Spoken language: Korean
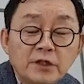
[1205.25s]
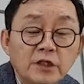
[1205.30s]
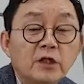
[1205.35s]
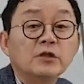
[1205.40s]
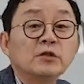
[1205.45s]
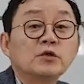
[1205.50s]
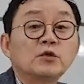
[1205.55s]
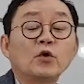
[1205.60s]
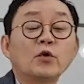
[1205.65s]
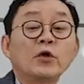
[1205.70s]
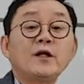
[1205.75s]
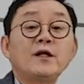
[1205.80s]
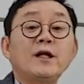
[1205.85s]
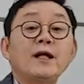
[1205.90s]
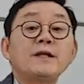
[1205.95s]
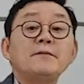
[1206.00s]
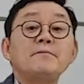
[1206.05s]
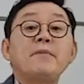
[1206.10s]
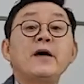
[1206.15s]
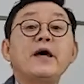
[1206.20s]
이런
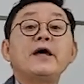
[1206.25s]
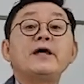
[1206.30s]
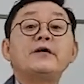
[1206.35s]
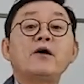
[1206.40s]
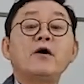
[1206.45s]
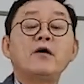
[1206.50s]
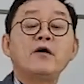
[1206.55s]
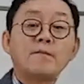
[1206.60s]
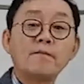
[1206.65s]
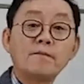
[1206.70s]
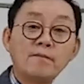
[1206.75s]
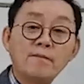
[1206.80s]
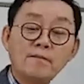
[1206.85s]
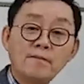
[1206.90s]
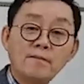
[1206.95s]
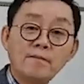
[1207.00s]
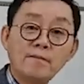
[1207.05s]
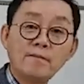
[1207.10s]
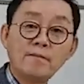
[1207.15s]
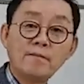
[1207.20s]
소리를 한 배경.
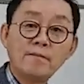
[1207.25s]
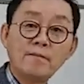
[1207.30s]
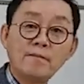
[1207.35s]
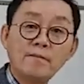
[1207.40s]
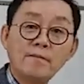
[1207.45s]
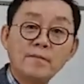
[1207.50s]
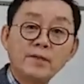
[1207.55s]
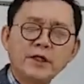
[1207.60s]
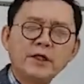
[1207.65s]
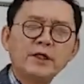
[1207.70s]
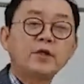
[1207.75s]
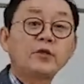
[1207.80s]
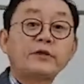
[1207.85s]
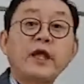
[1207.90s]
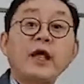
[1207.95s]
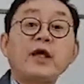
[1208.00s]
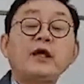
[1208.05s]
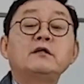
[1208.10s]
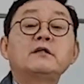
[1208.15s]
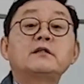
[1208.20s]

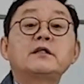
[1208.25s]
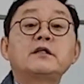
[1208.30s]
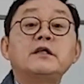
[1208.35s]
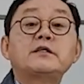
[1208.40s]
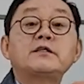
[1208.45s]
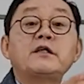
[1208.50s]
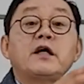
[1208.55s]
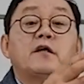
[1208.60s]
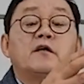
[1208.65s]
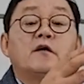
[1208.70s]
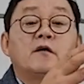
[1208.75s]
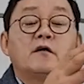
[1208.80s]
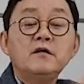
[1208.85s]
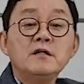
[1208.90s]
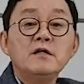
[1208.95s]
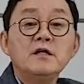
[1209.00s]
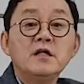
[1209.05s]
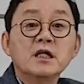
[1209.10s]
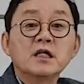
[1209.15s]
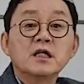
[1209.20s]
그리고 태극기
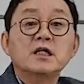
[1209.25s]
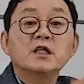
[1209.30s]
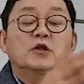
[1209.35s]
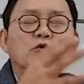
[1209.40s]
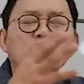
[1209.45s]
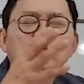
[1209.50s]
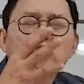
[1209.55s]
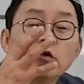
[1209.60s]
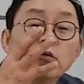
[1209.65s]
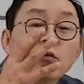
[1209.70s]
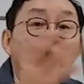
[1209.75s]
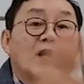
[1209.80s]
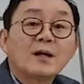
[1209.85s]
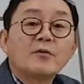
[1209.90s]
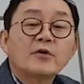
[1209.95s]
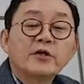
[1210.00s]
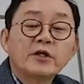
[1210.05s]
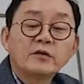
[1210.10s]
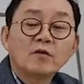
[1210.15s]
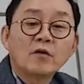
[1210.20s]
세력을 극으로
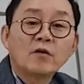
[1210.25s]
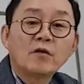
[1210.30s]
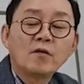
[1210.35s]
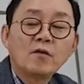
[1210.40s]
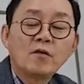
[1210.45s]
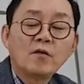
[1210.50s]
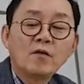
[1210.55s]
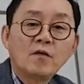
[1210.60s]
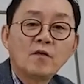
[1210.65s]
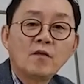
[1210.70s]
몰아버리고